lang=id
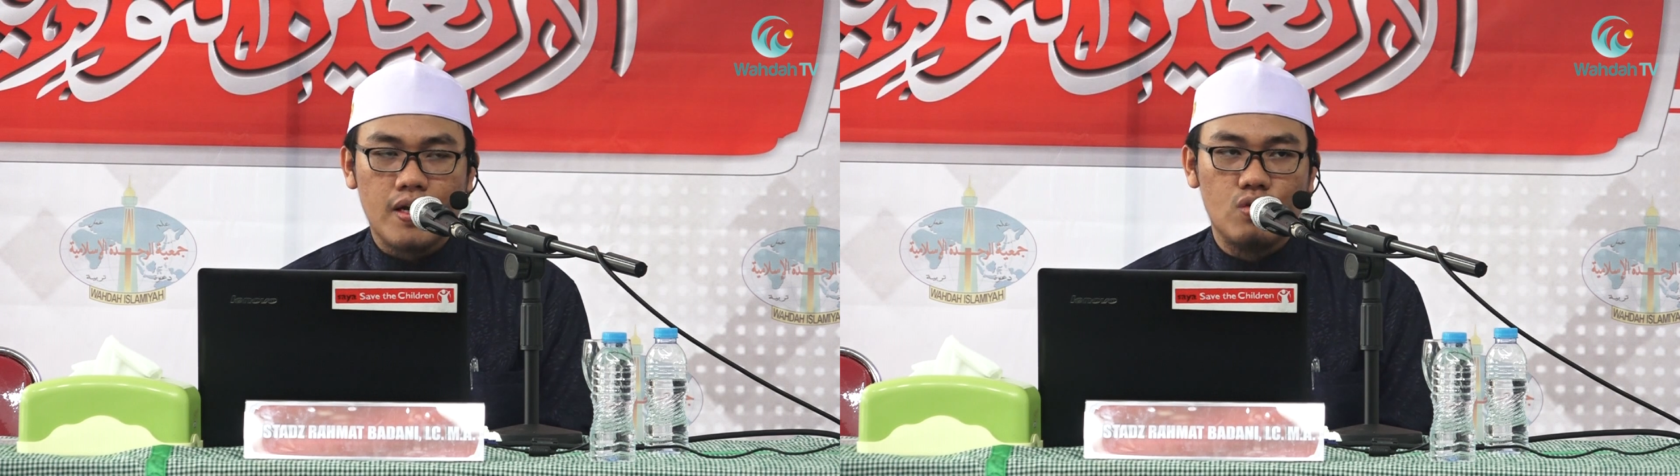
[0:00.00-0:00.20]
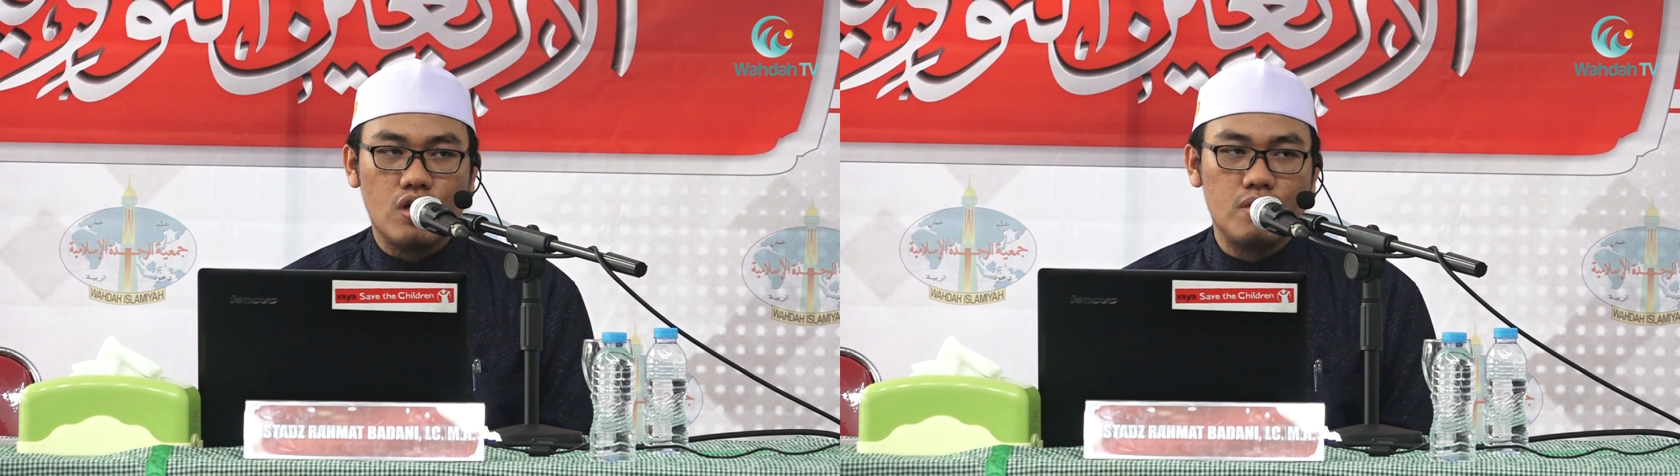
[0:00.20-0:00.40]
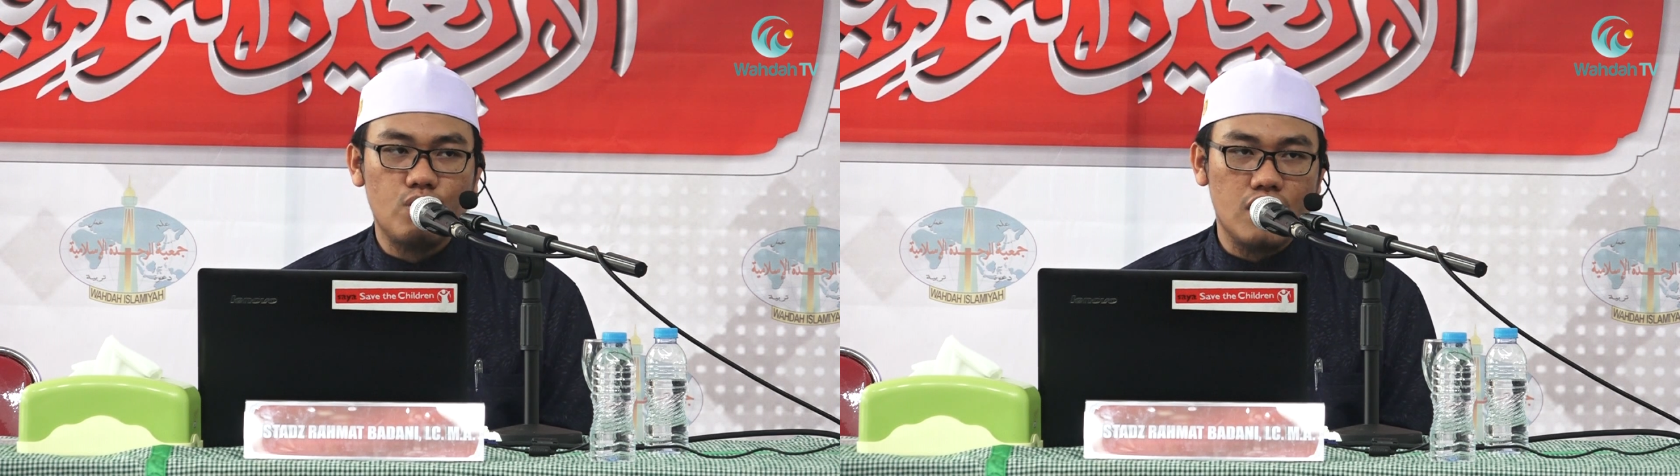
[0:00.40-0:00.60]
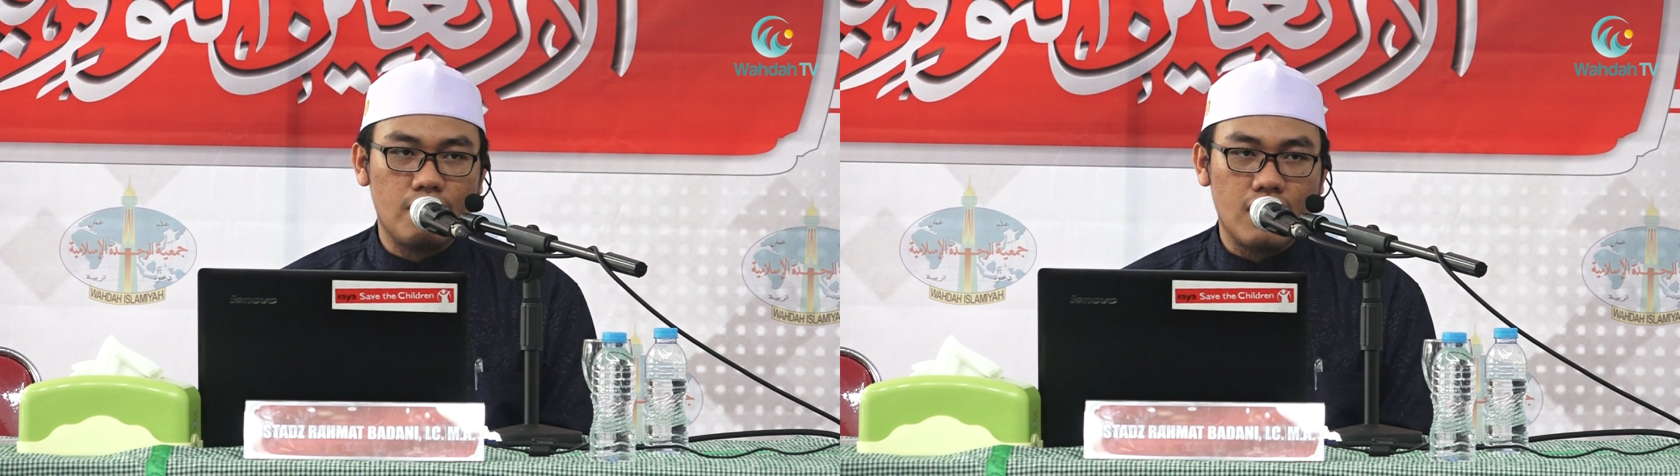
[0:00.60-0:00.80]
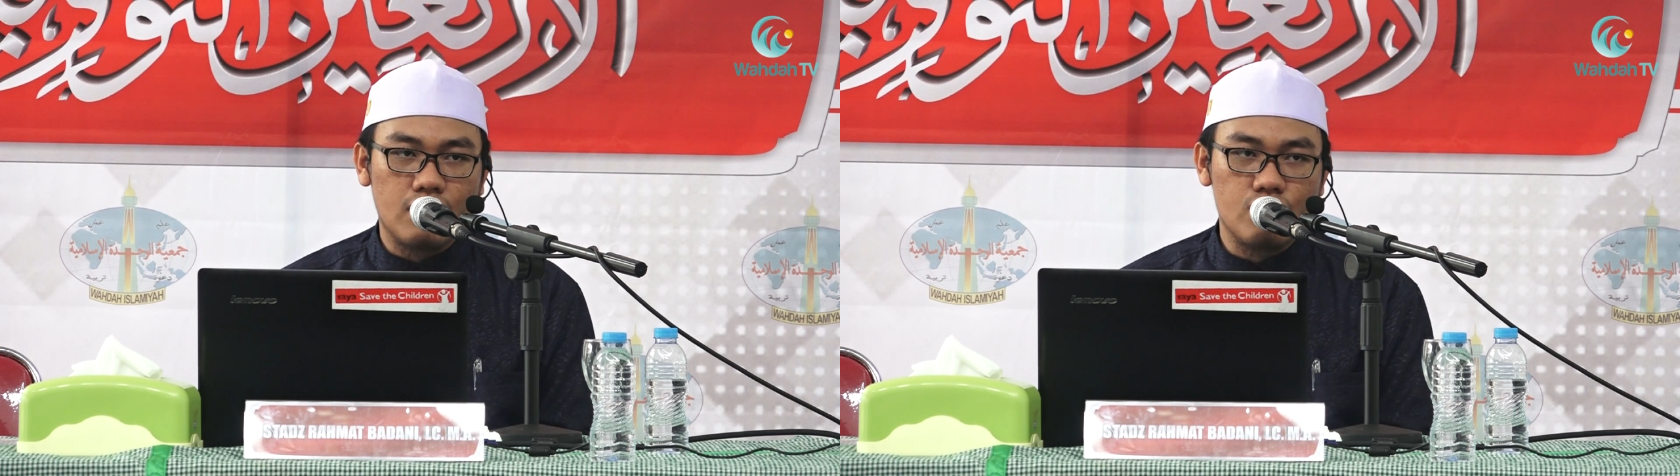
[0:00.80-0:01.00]

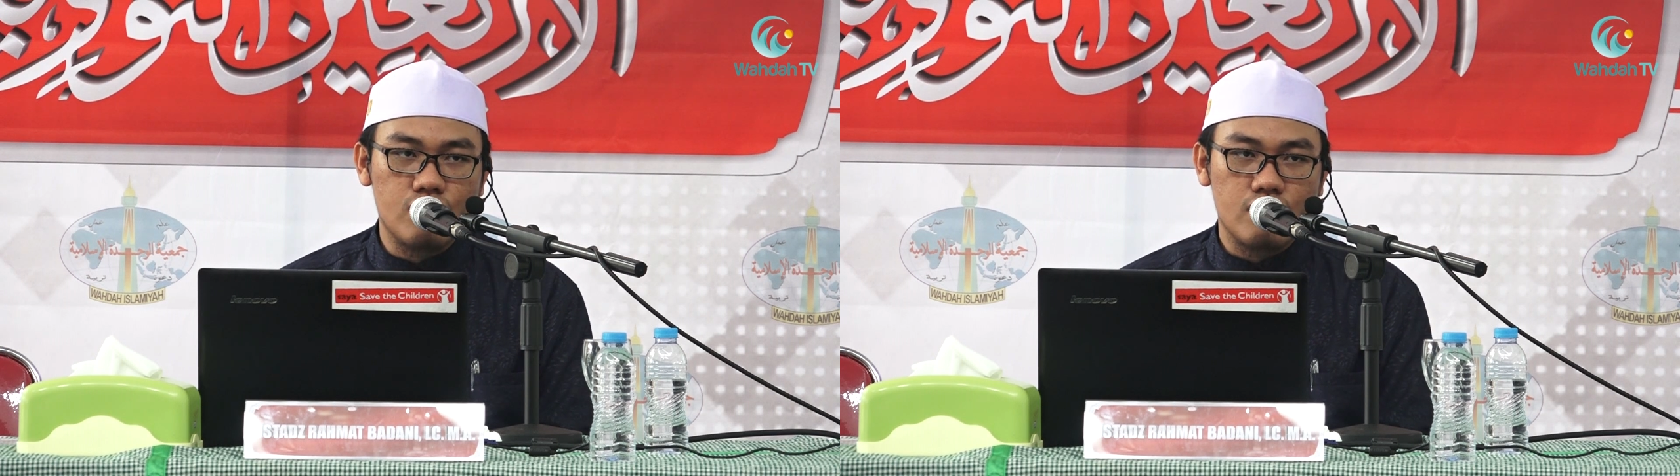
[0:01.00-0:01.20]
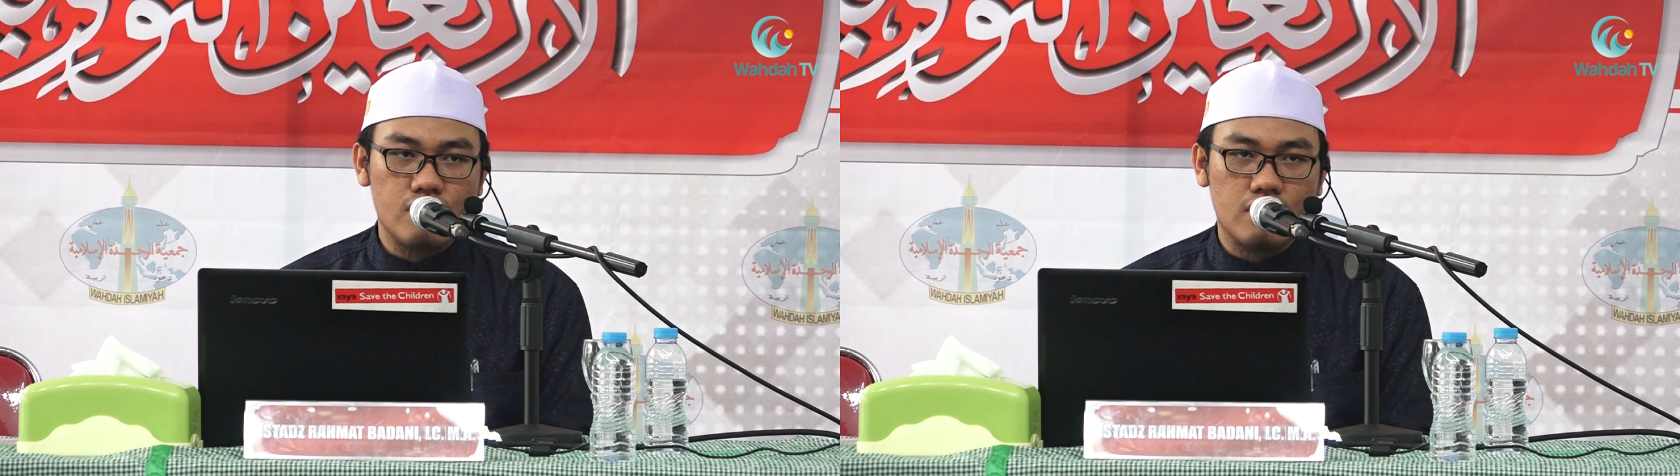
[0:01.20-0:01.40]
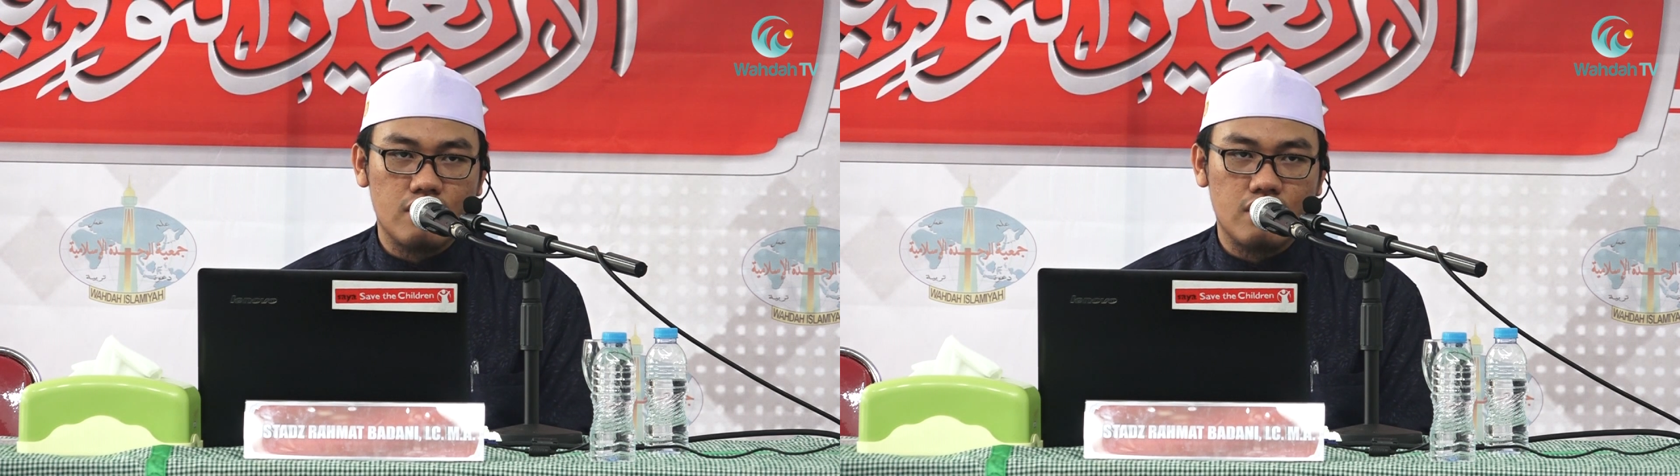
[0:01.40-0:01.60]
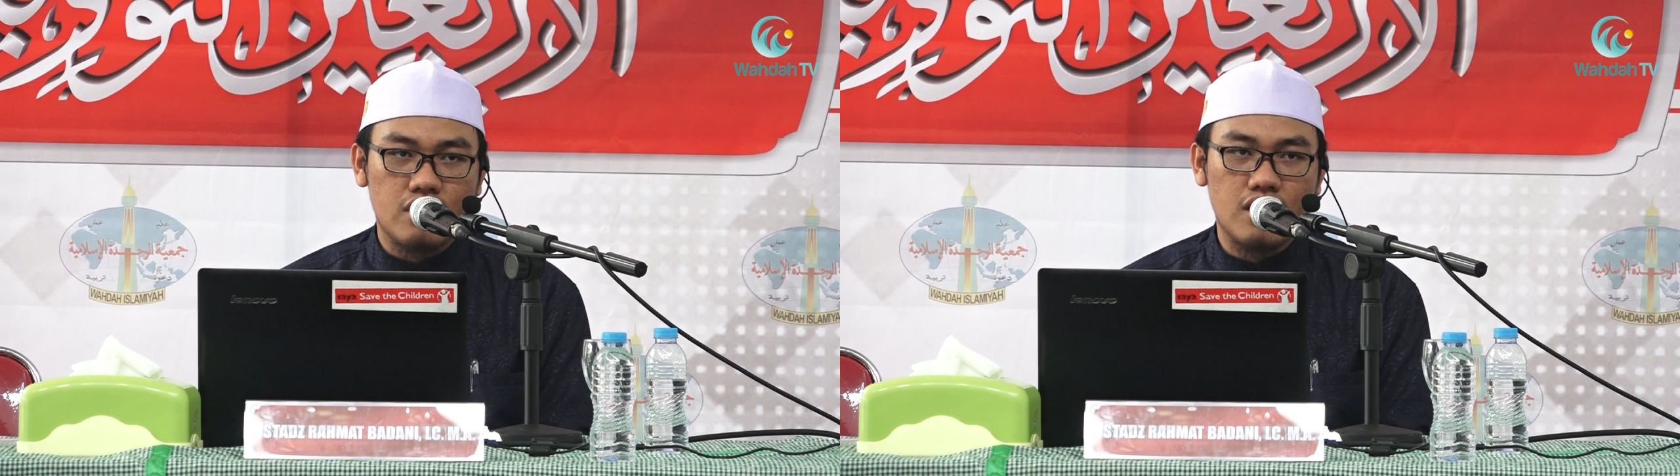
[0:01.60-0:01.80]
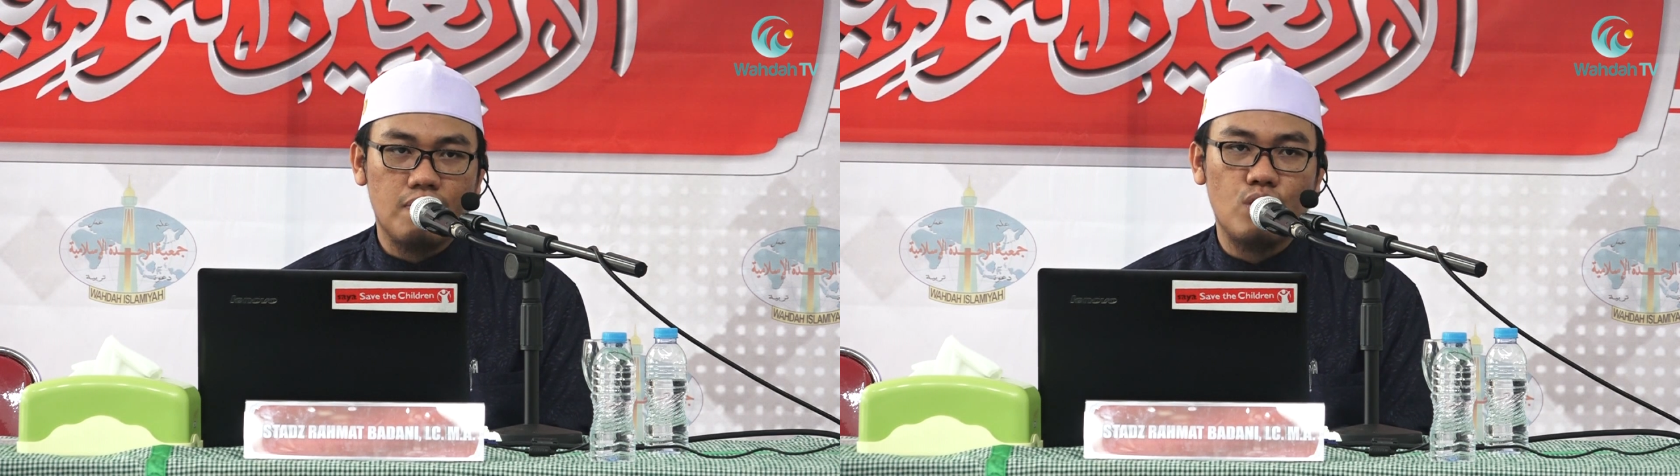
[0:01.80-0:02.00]
2630